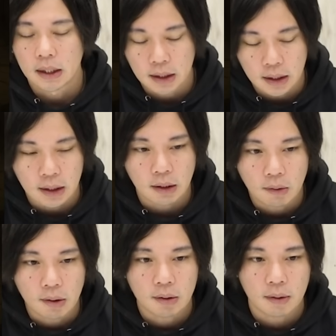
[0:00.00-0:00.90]
うん
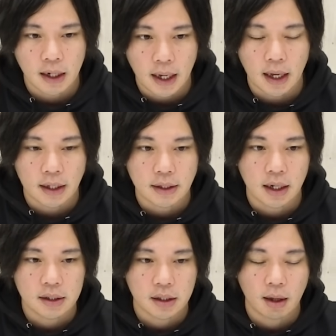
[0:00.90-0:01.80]
オホンはねあいつ
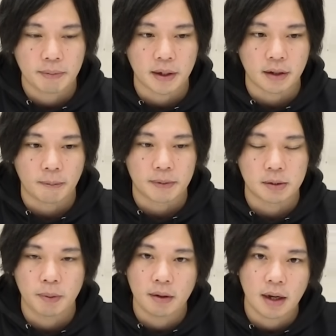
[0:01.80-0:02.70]
反射タイプだけどやっぱ
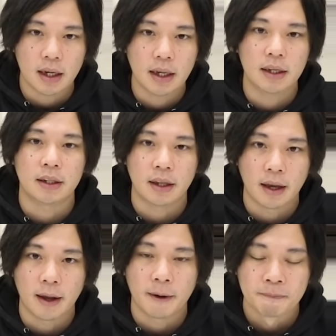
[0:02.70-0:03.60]
スピードが速いん
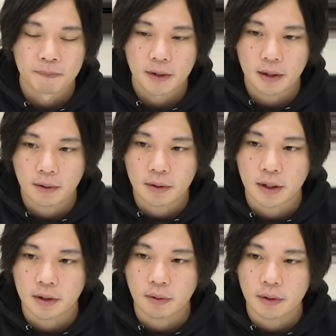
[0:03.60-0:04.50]
で結局
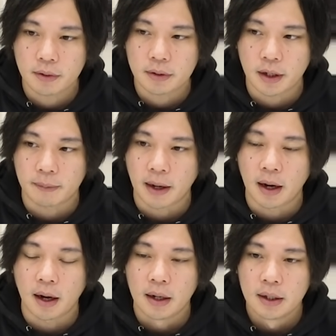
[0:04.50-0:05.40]
適当に打ってれ
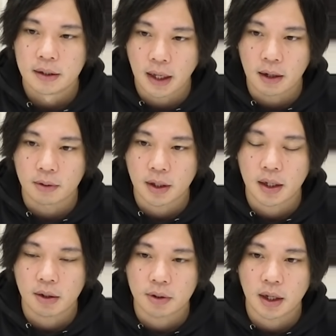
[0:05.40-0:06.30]
ばねお
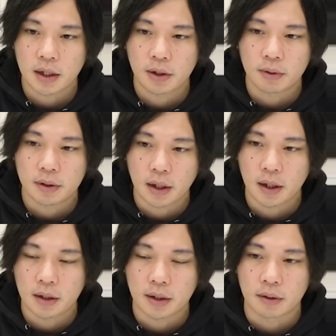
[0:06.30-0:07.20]
互いがお互い拾っ
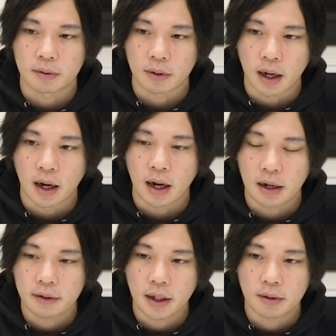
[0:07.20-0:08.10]
てっていうのが
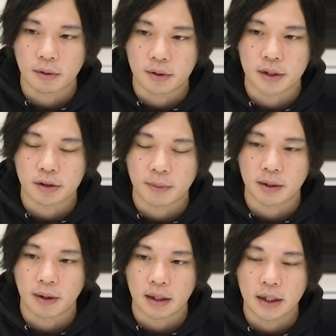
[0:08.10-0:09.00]
ある程度のクエストま
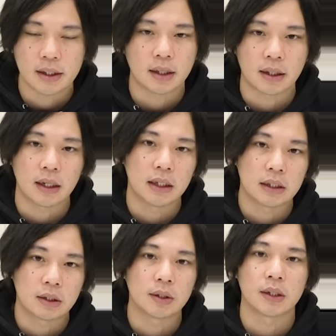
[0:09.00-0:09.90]
ではできちゃったり
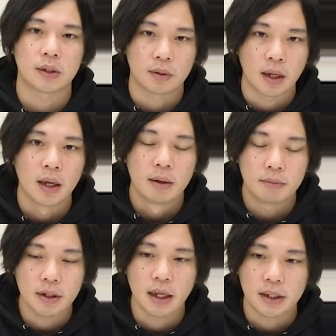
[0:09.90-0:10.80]
するんですよね
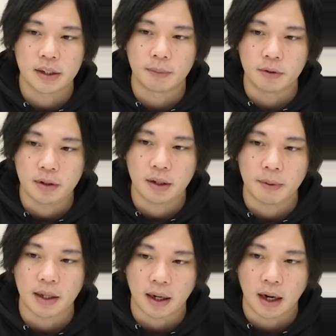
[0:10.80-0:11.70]
無理な位置でも打って
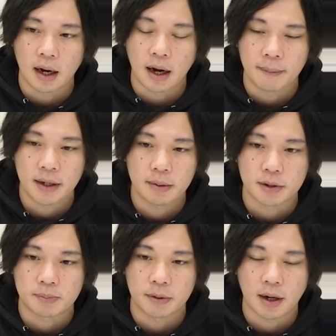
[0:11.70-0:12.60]
みたらあまりに
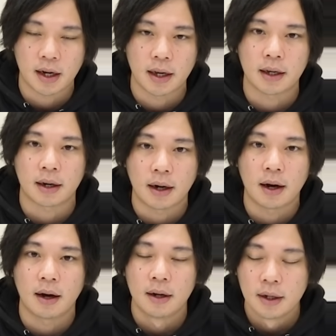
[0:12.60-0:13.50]
もスピードが速いから